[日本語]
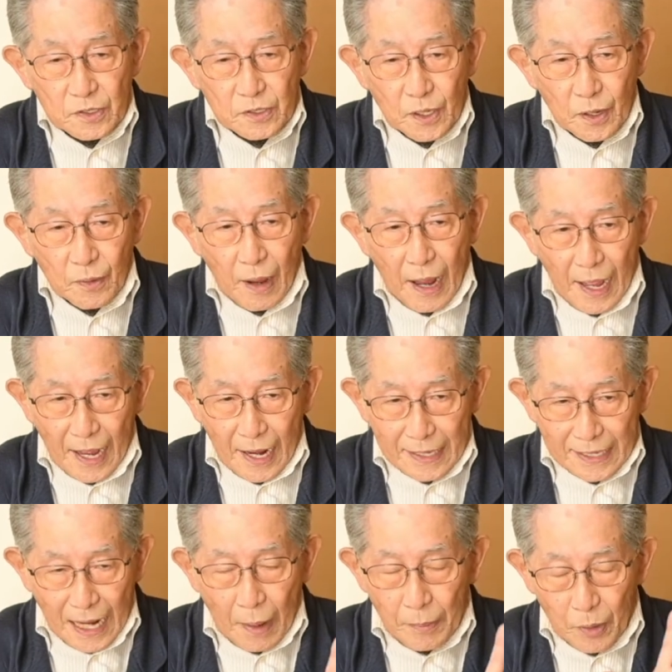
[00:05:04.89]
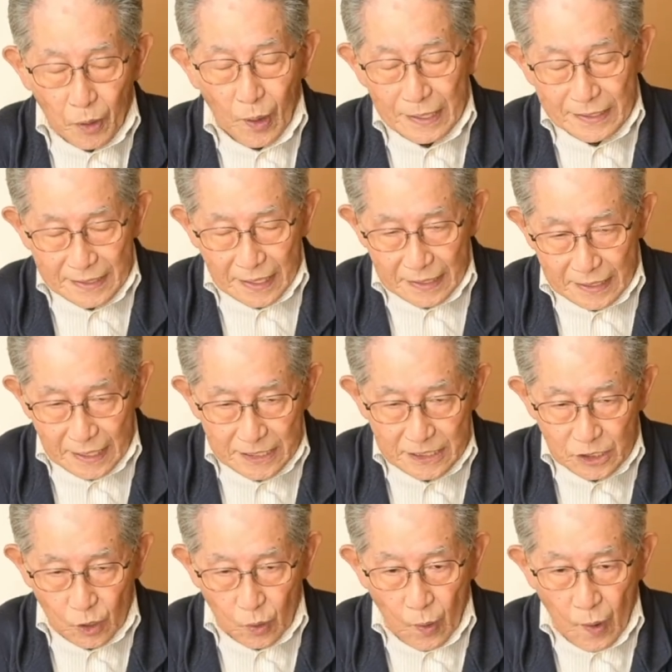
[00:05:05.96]
それはやはり壁を張ったり天
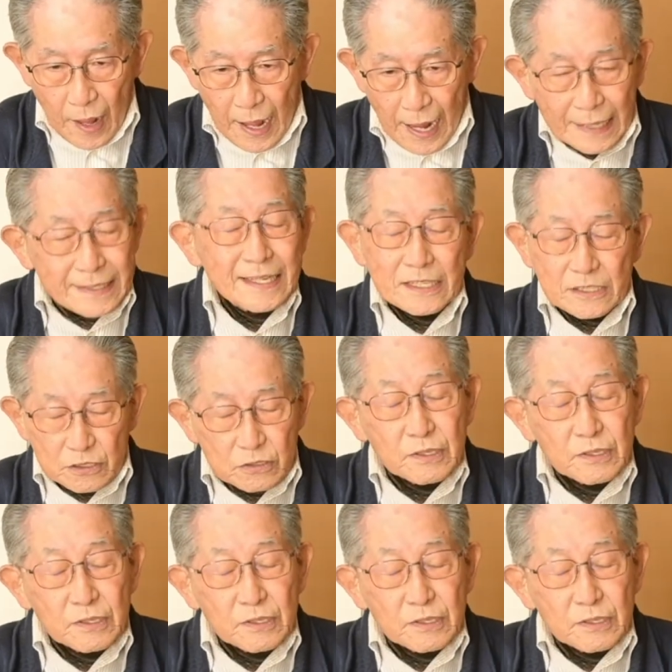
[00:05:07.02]
井を張ったりする